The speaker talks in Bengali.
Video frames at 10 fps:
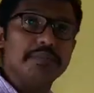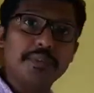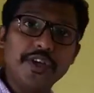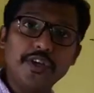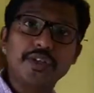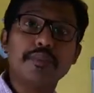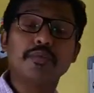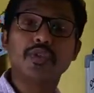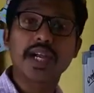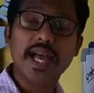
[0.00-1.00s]
বিভিন্নতা
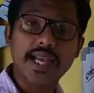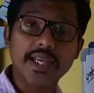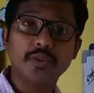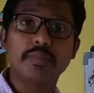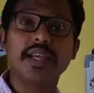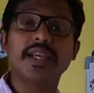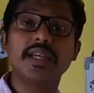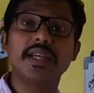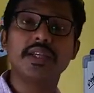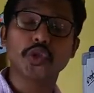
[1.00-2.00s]
বোঝার আগে তোমাদের
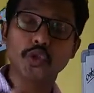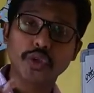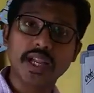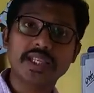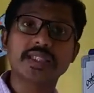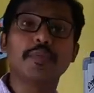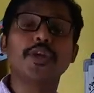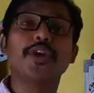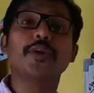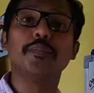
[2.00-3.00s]
ছোট ক্লাসে
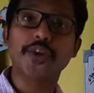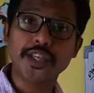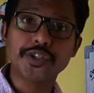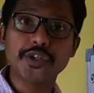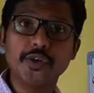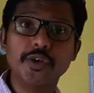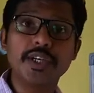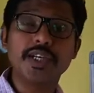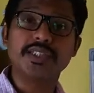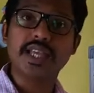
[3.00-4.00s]
মনে হয় পড়েছ
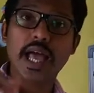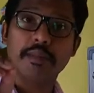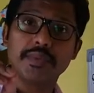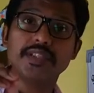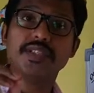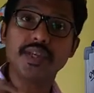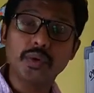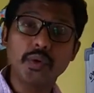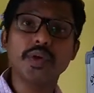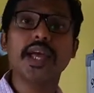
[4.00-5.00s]
যে আমি
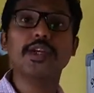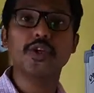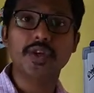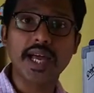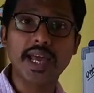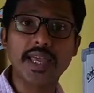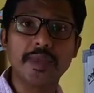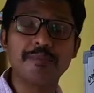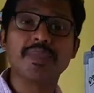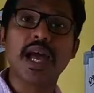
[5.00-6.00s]
যেগুলো খাদ্য খাই
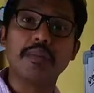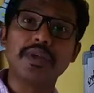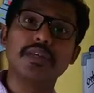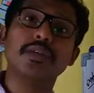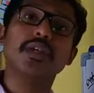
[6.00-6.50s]
আমি